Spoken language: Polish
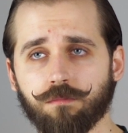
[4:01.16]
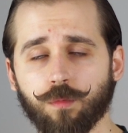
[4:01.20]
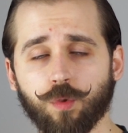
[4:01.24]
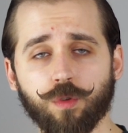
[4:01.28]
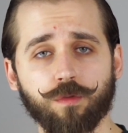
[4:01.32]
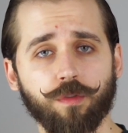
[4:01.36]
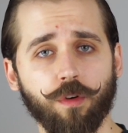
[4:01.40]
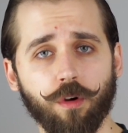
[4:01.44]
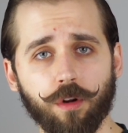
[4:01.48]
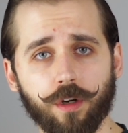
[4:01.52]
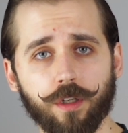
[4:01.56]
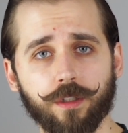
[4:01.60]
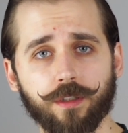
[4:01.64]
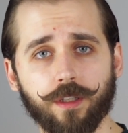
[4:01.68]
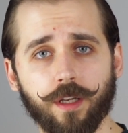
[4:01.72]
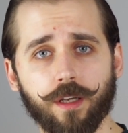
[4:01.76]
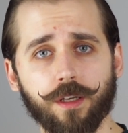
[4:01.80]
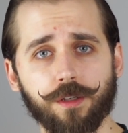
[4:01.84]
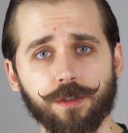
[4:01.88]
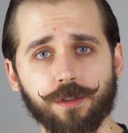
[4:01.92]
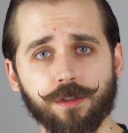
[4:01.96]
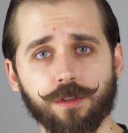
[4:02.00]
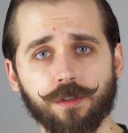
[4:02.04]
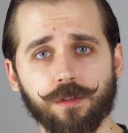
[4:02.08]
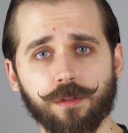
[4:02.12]
utwory
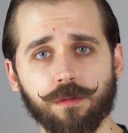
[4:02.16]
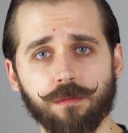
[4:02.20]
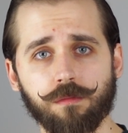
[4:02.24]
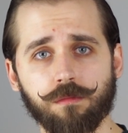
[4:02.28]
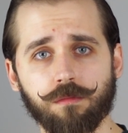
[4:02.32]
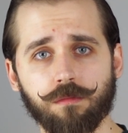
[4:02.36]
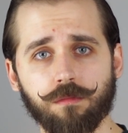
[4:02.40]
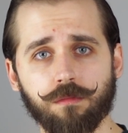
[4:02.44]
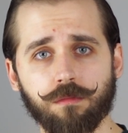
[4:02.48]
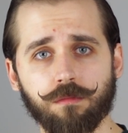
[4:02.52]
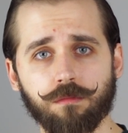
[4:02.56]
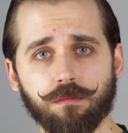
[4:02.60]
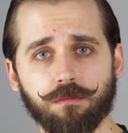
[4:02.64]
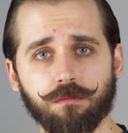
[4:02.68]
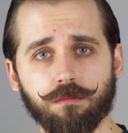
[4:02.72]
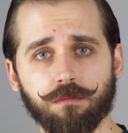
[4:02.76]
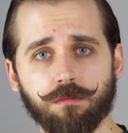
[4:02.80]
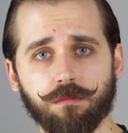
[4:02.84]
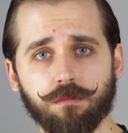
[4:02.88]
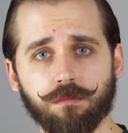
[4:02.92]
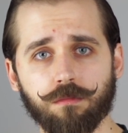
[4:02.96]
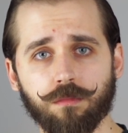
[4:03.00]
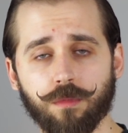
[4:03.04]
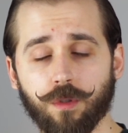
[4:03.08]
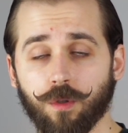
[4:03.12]
też.
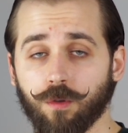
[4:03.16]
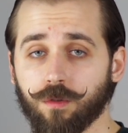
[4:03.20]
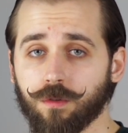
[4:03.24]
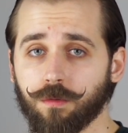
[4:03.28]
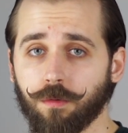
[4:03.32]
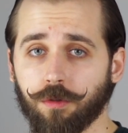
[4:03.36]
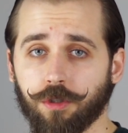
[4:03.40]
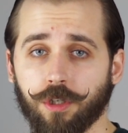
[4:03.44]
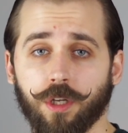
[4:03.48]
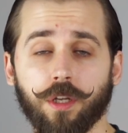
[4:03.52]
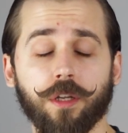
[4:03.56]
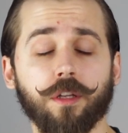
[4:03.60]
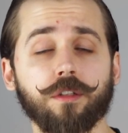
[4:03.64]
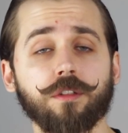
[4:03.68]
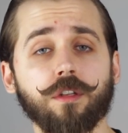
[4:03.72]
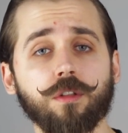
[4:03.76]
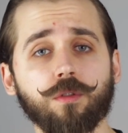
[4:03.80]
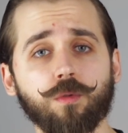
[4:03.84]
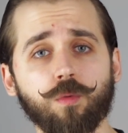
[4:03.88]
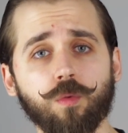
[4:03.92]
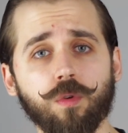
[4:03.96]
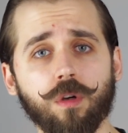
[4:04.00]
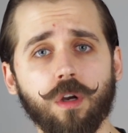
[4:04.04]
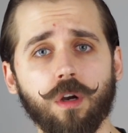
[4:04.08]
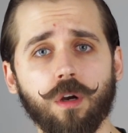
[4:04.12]
Do usłyszenia
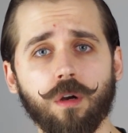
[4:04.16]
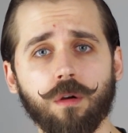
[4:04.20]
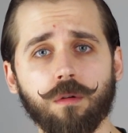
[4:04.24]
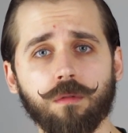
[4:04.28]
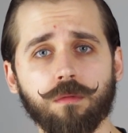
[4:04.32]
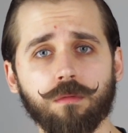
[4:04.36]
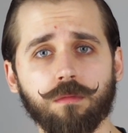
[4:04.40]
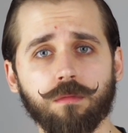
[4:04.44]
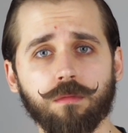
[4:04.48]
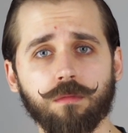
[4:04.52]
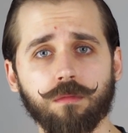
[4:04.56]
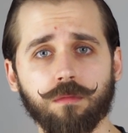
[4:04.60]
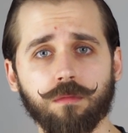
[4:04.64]
niedługo.